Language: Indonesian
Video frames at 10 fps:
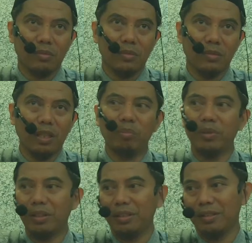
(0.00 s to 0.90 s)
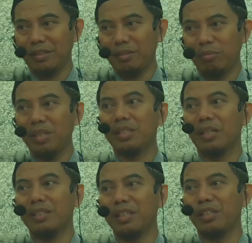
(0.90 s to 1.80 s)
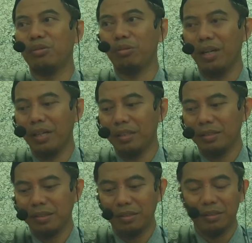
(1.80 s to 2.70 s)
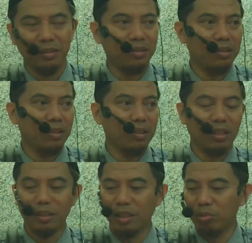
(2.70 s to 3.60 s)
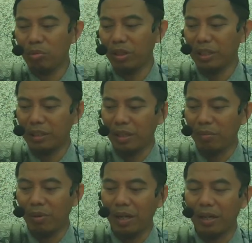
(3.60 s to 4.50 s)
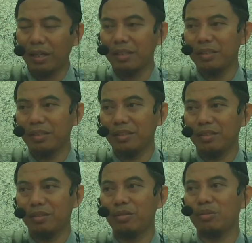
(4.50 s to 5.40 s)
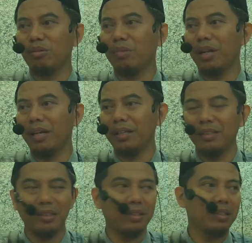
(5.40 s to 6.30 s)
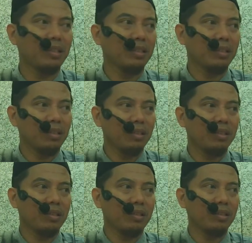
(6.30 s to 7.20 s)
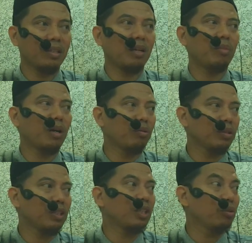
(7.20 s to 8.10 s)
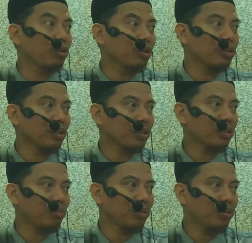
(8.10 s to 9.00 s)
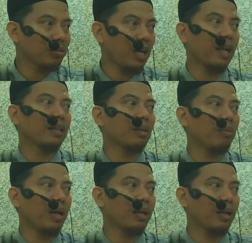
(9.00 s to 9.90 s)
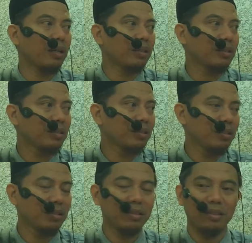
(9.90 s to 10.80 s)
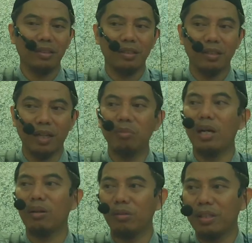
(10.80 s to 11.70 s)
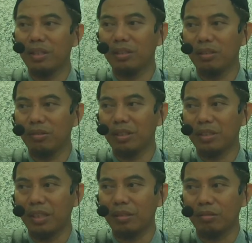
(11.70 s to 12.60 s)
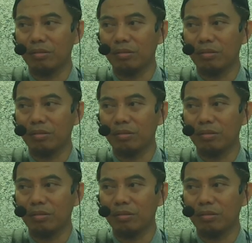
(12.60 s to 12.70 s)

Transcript: Tapi bisa jadi juga kita bukannya tidak melangkah, justru malah tidak bangun tidur gitu kata beliau. Jangankan melangkah, nggak bangun dari tidur kita itu.